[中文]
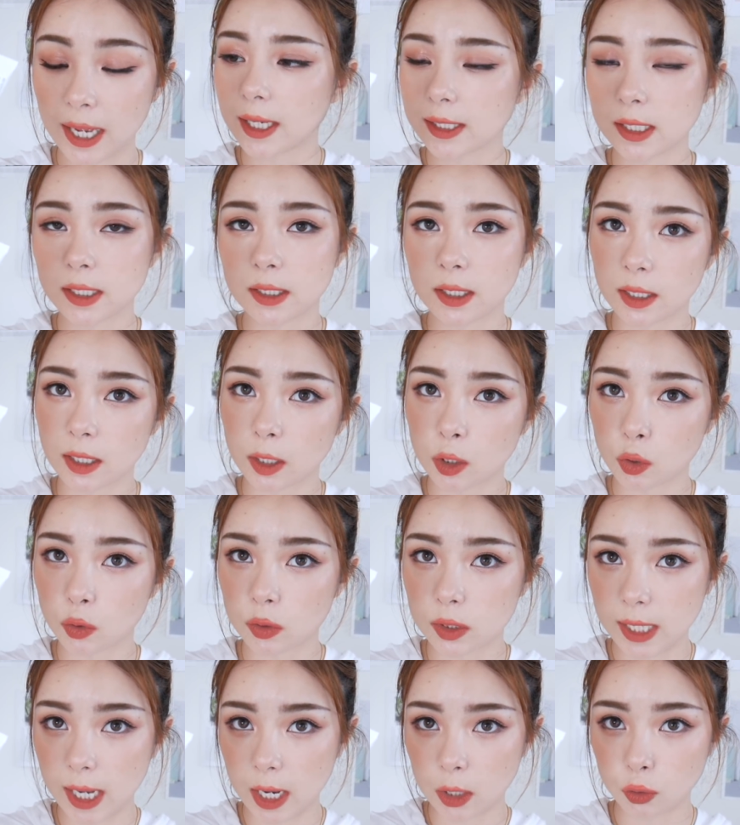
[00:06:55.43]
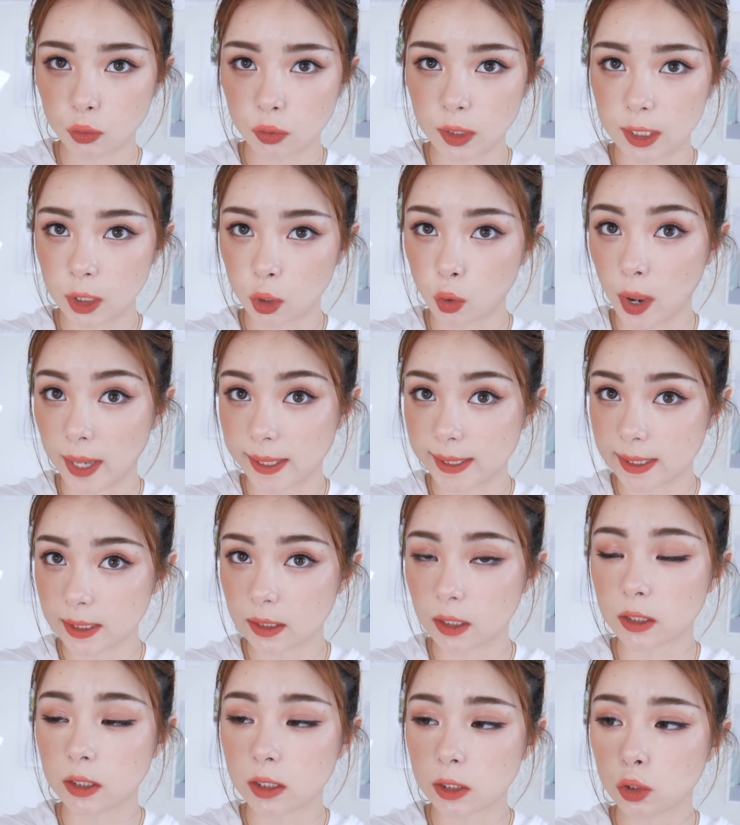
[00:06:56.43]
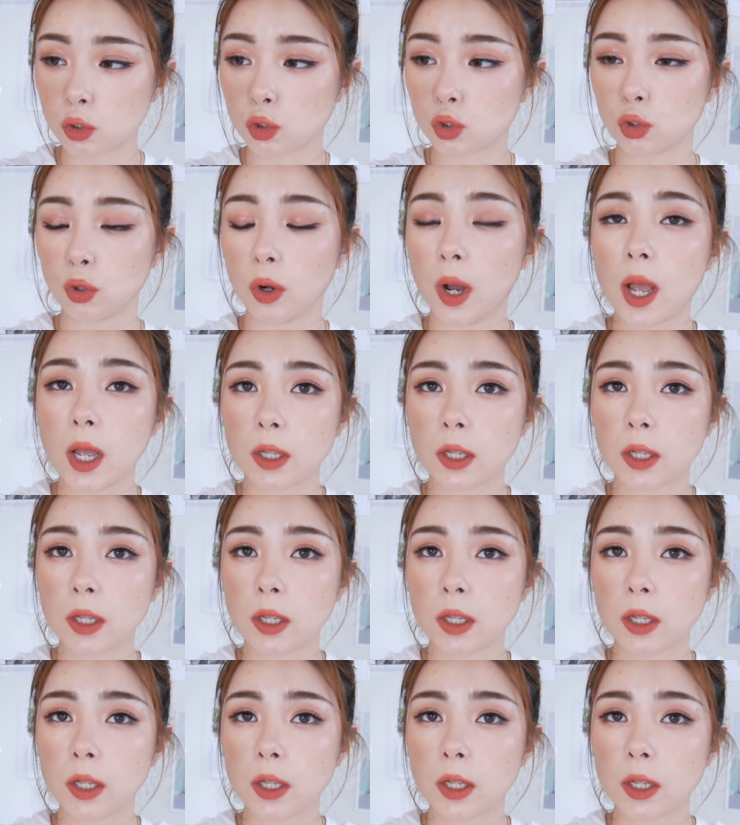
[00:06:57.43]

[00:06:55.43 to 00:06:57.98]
它现在呢又参入了一款新的技术，